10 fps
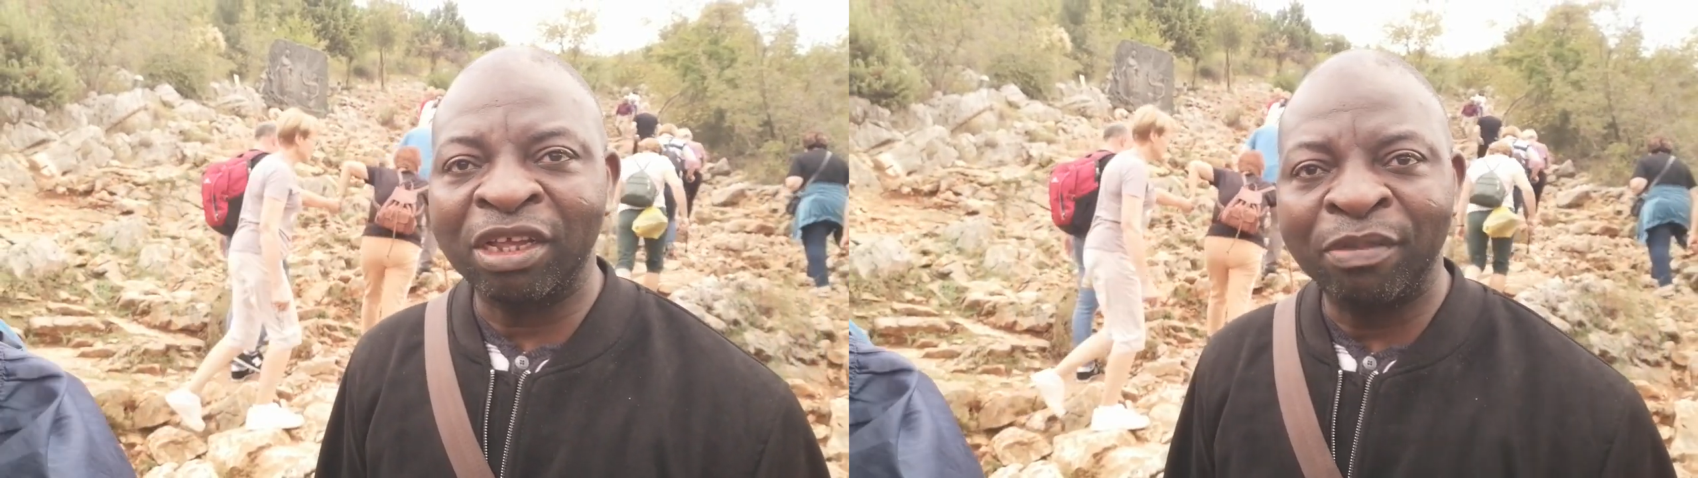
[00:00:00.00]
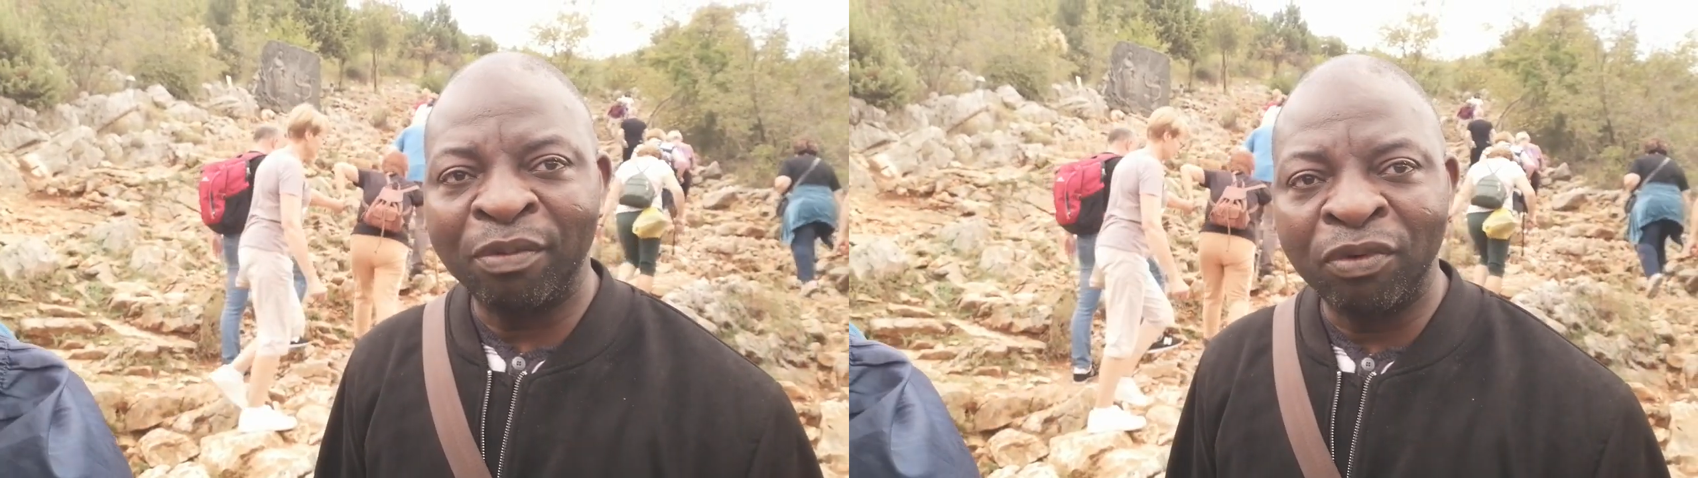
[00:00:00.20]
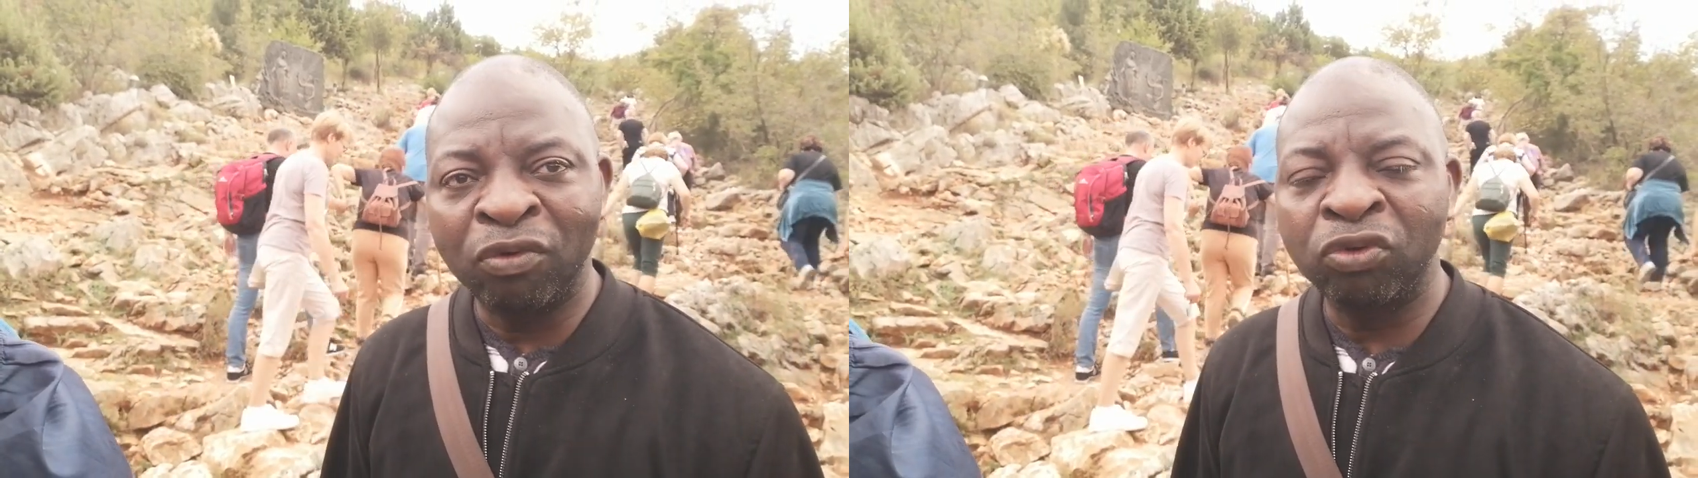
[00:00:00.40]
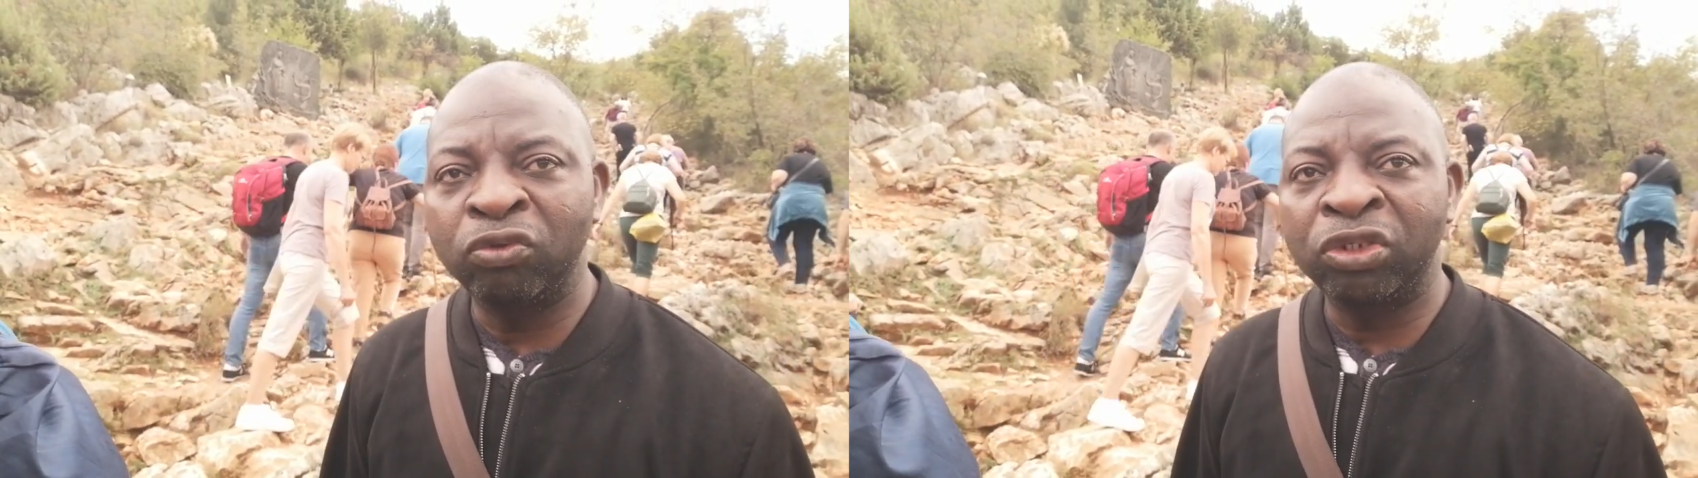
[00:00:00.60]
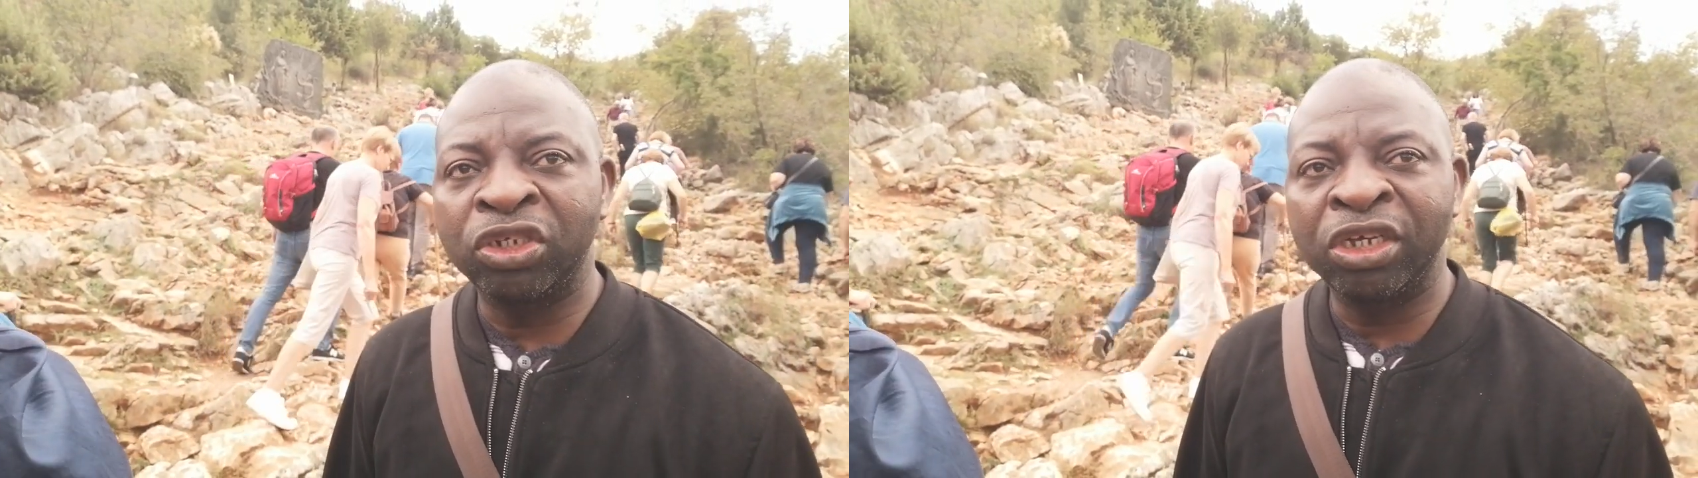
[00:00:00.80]
ça m'a beaucoup
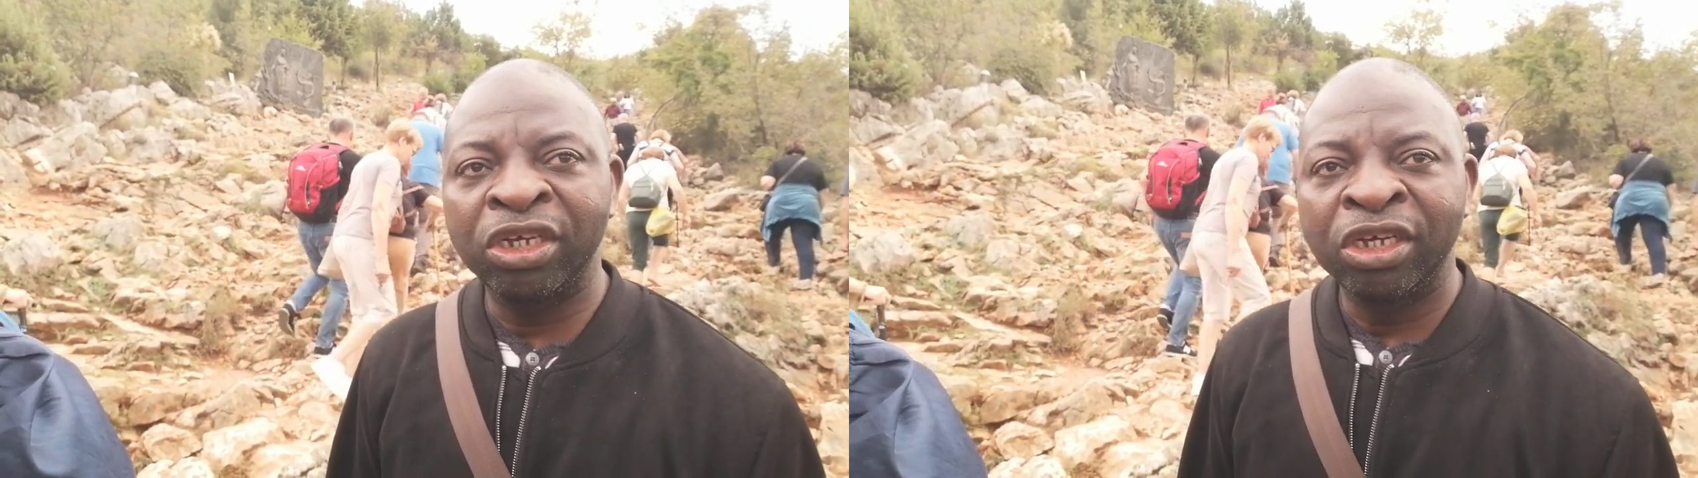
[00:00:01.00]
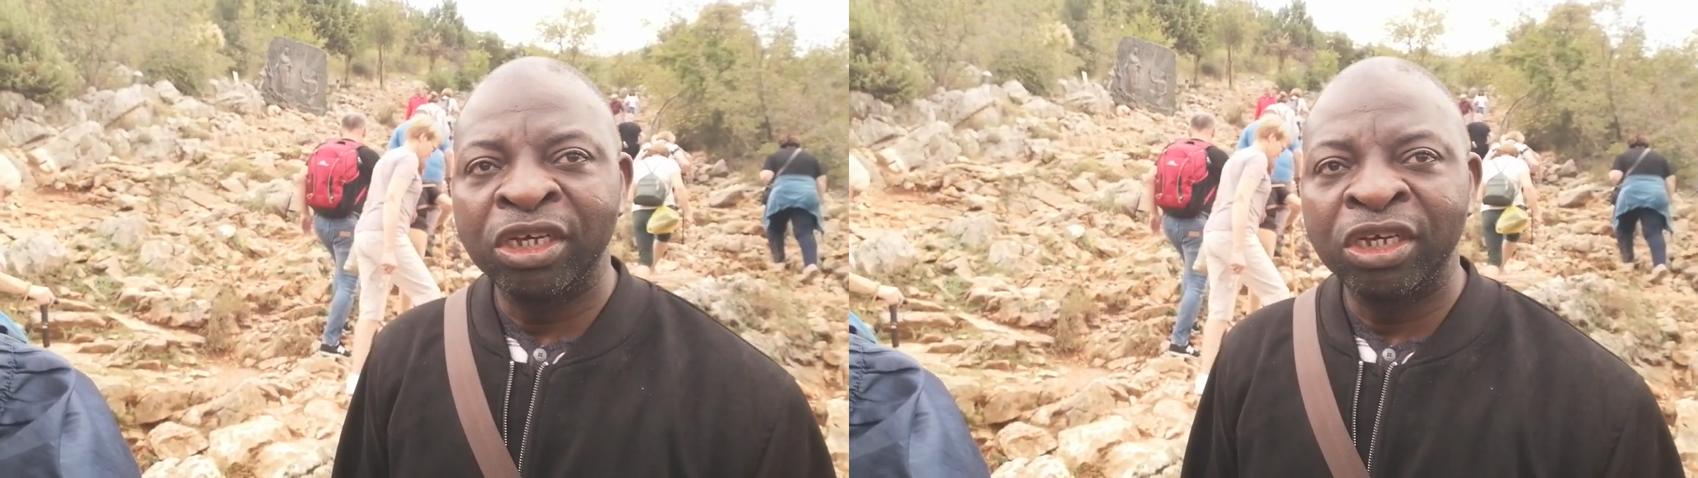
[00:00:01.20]
touché.